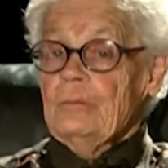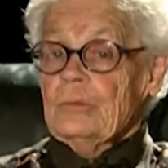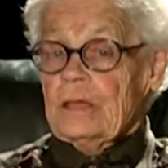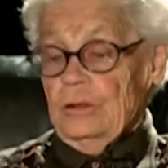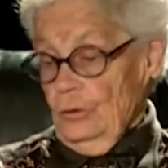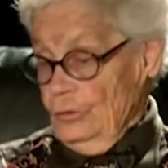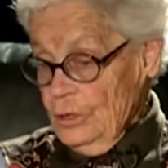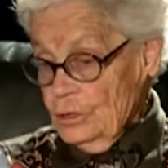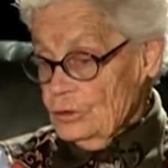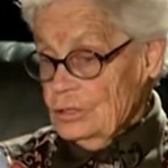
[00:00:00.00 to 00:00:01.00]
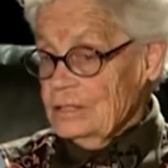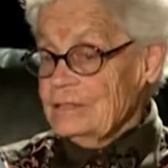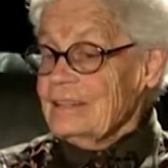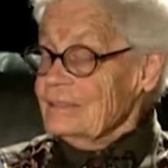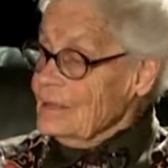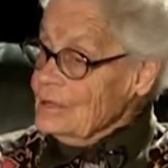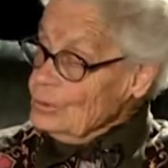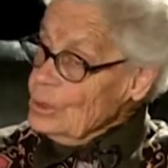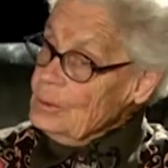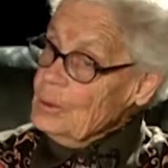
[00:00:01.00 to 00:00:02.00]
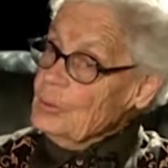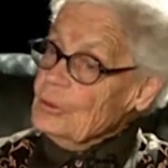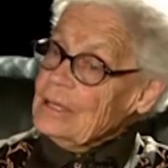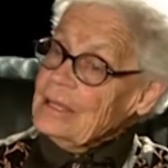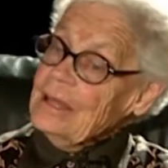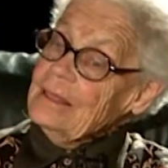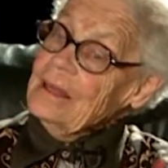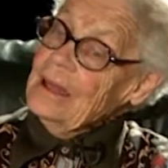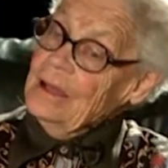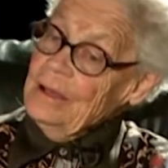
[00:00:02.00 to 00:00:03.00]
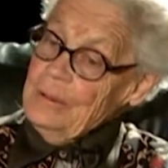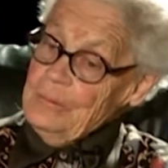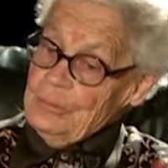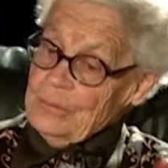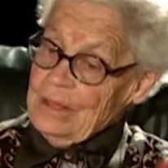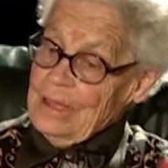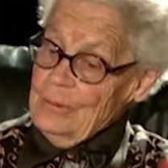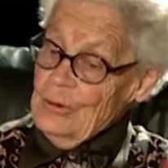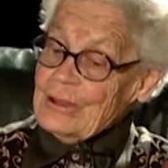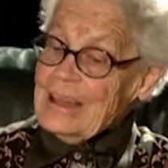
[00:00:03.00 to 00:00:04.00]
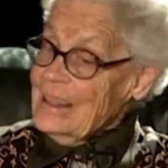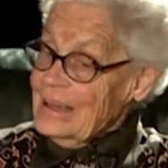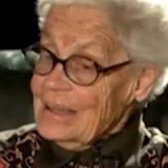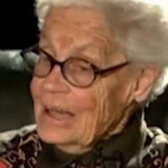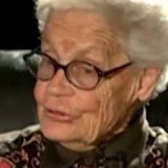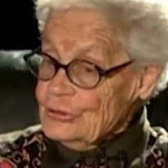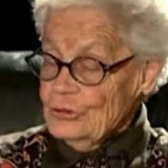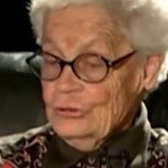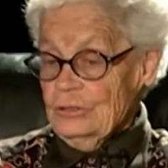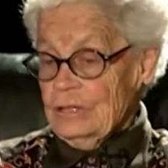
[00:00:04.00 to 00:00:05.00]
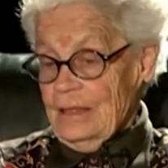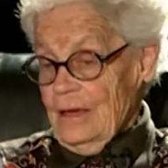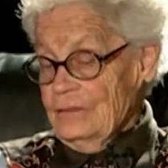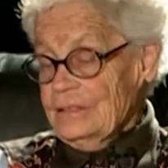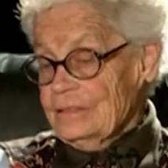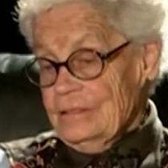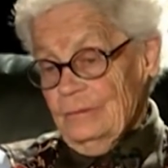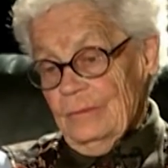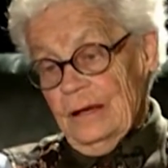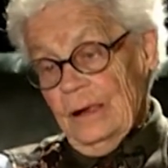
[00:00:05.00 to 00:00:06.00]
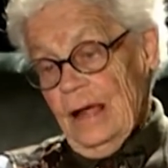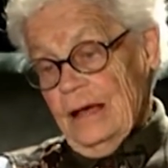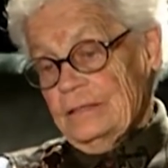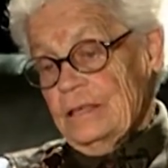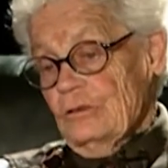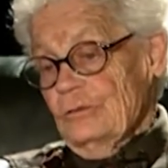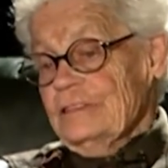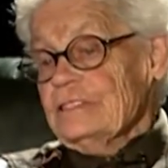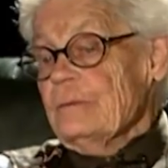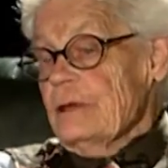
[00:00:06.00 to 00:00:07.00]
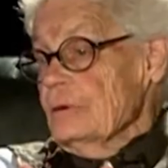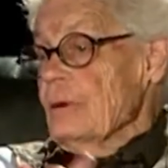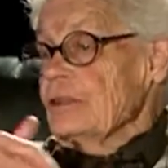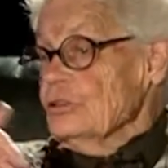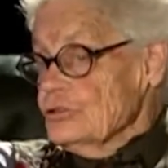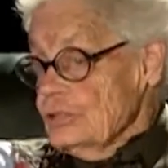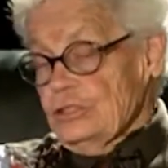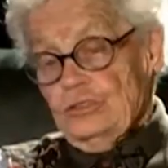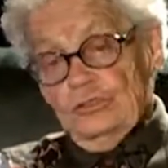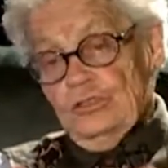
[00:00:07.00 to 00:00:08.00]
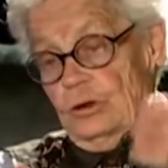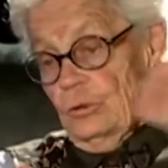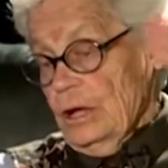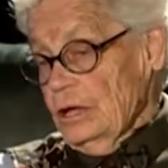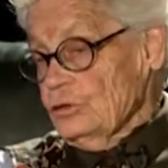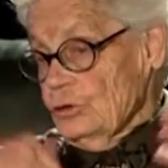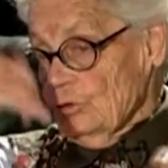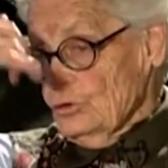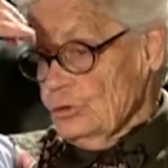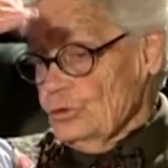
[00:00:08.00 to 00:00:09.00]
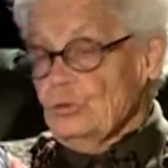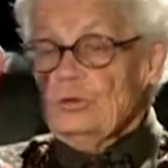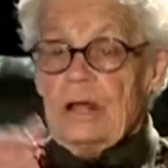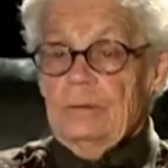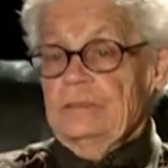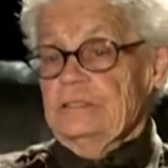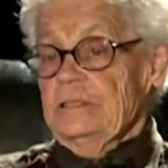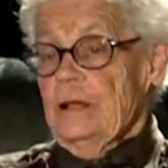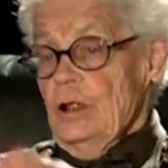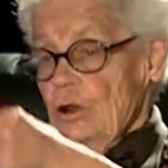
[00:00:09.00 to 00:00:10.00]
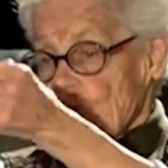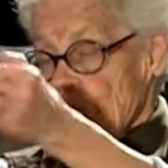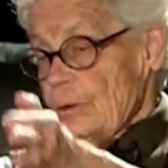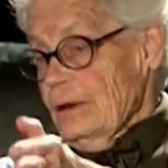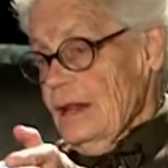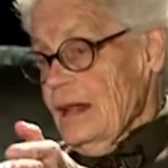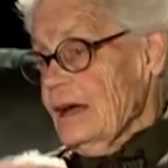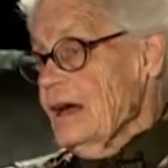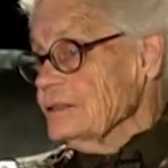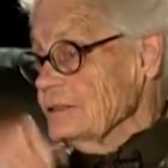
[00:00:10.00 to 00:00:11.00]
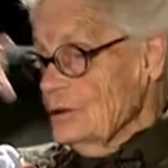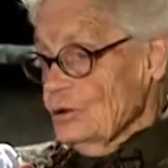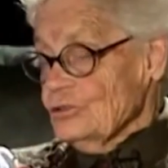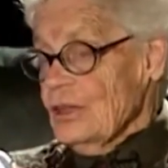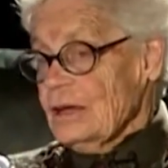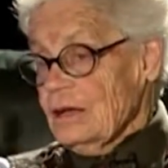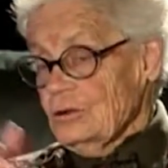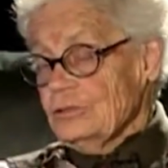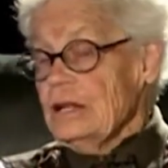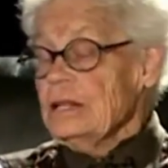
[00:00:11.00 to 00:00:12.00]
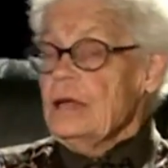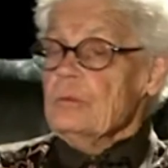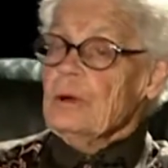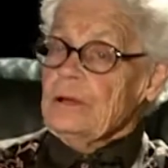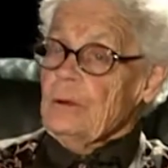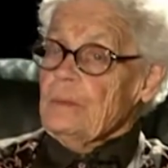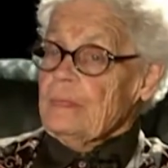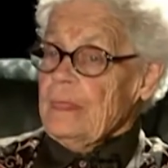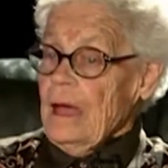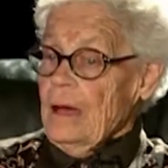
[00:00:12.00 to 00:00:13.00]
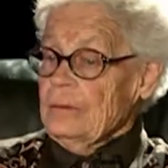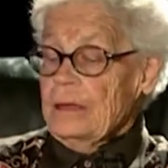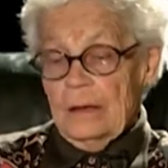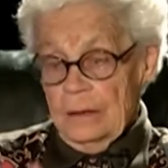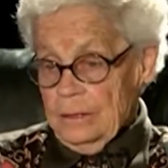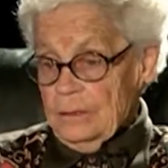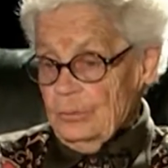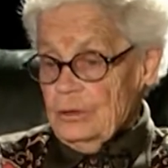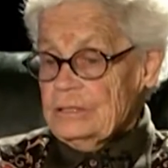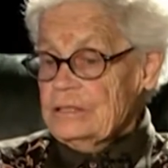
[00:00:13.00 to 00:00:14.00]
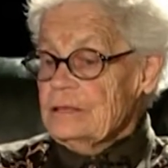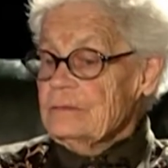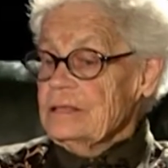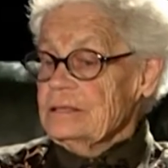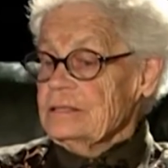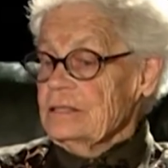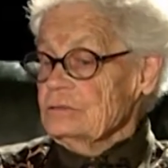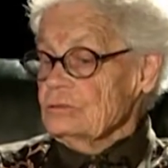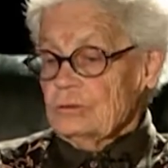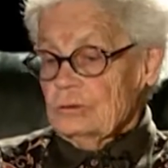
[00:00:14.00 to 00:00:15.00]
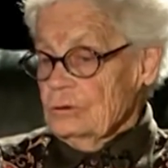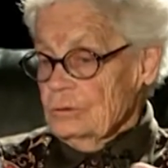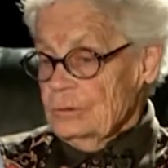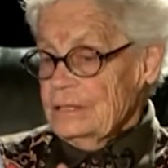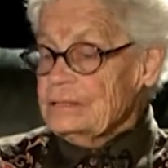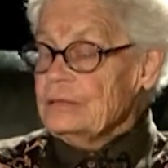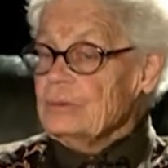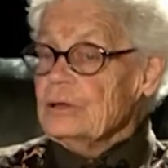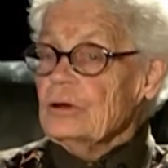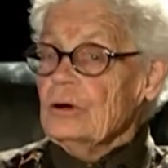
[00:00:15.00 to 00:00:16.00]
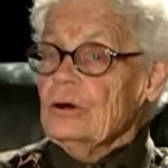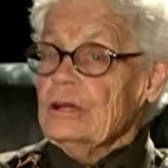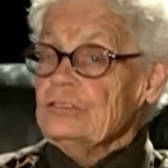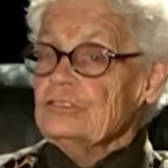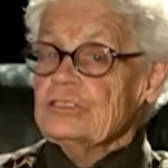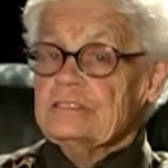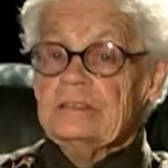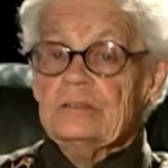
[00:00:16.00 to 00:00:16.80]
que no fueron 39 porque cada digamos, cada caso, cada víctima ha sido víctima de varios hechos, secuestro, tortura, a veces los llevan a la cárcel, los sacan, los traen. Bueno, había por encima de 120 y pico hechos a ser